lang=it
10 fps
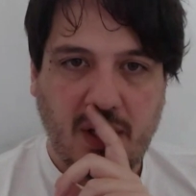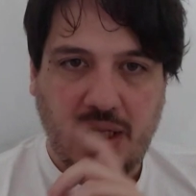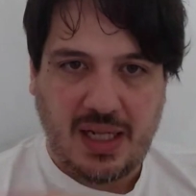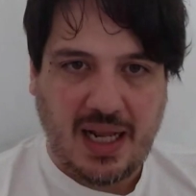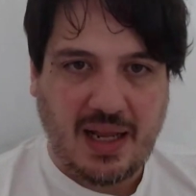
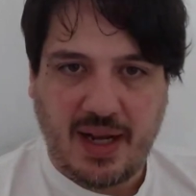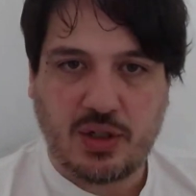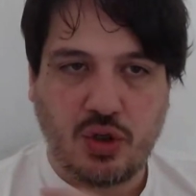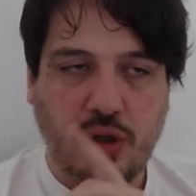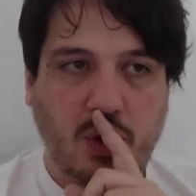live
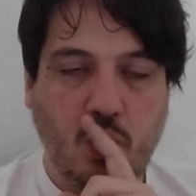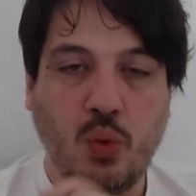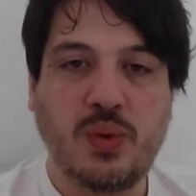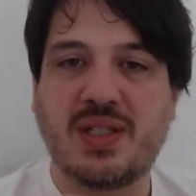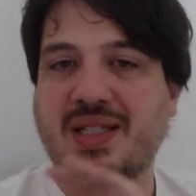action
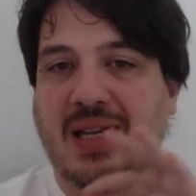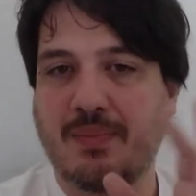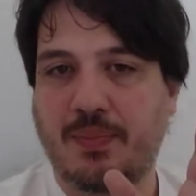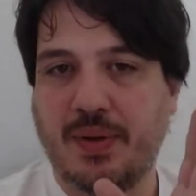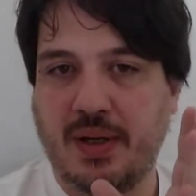un
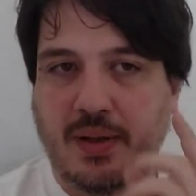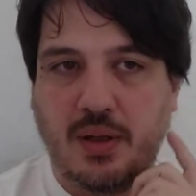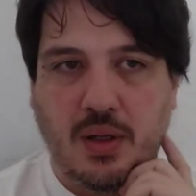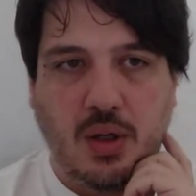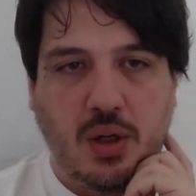simp,
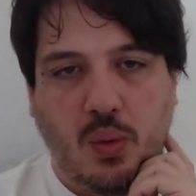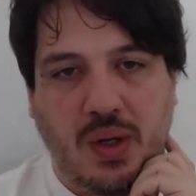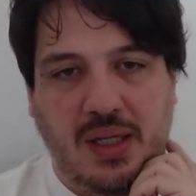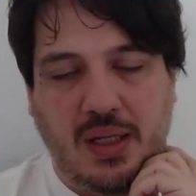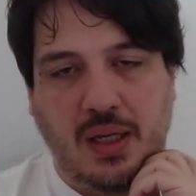
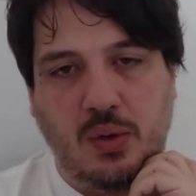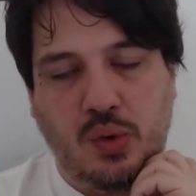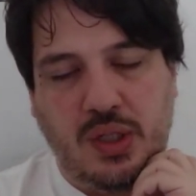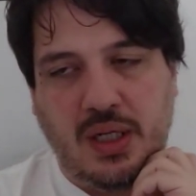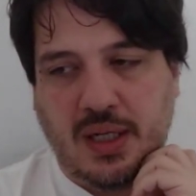quindi
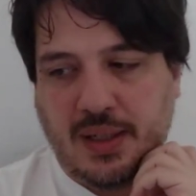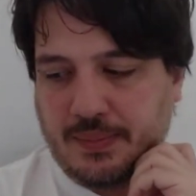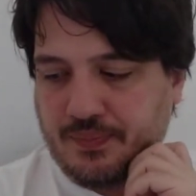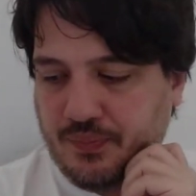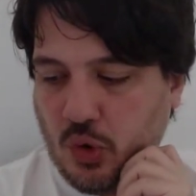un,
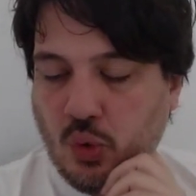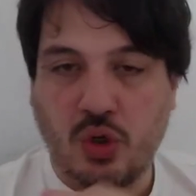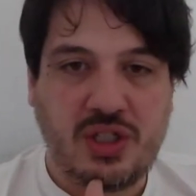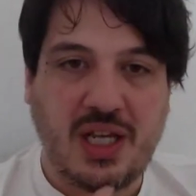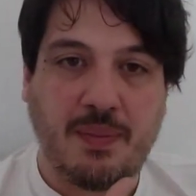um,
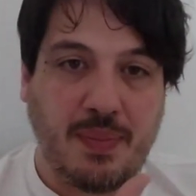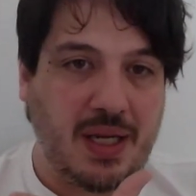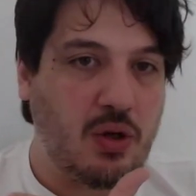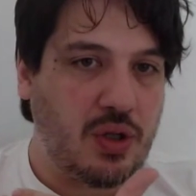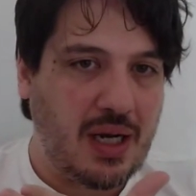uno
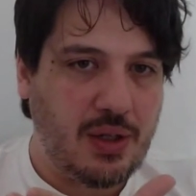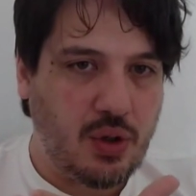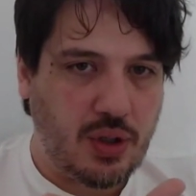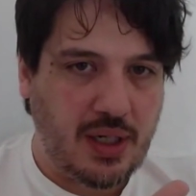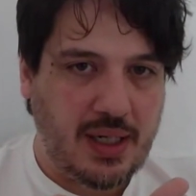zerbino delle
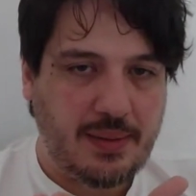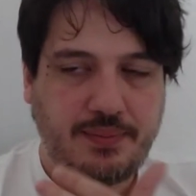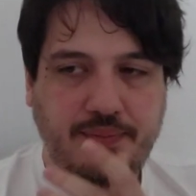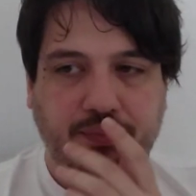donne